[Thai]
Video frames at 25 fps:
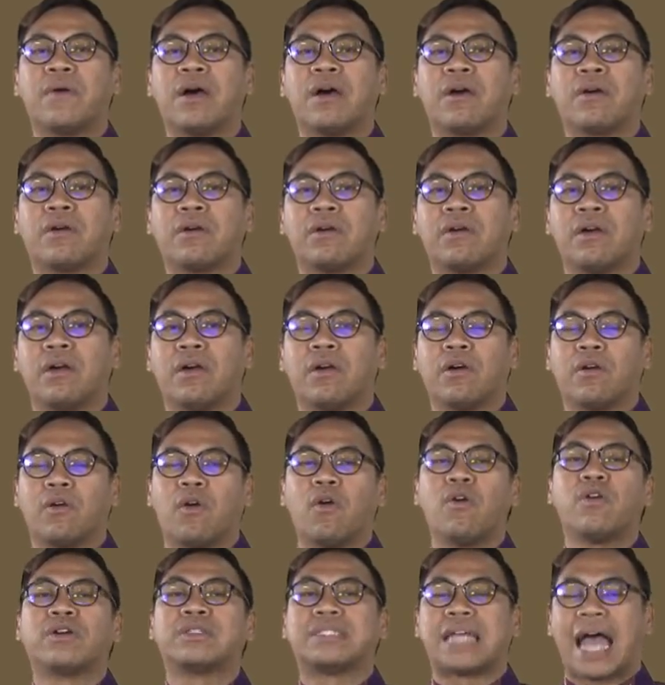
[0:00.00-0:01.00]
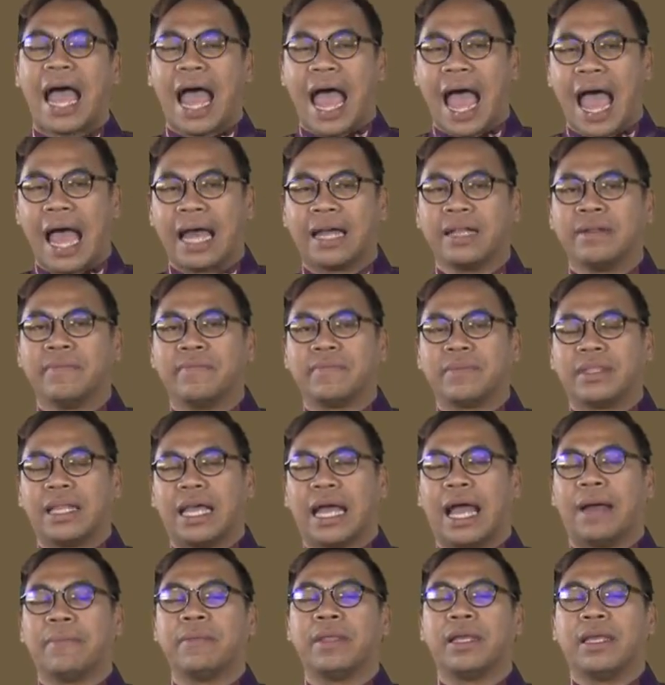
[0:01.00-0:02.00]
ว่าโคกช้างนะ
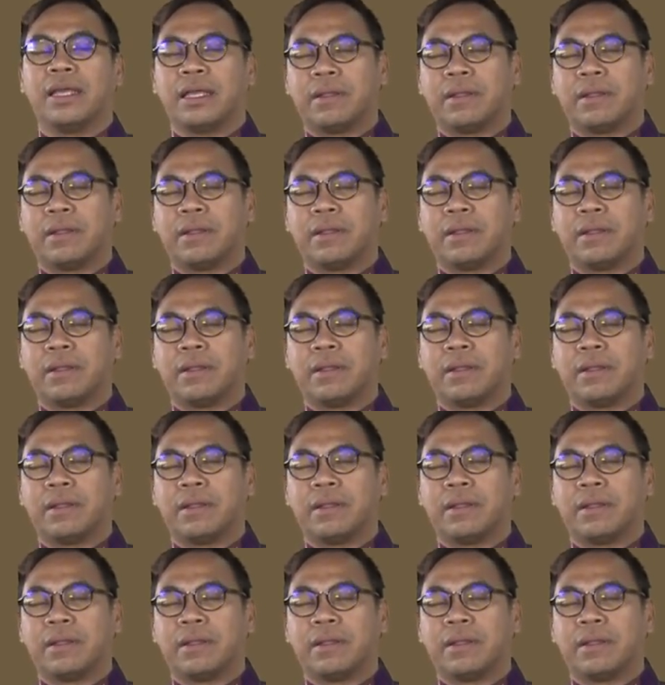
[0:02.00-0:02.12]
ครับ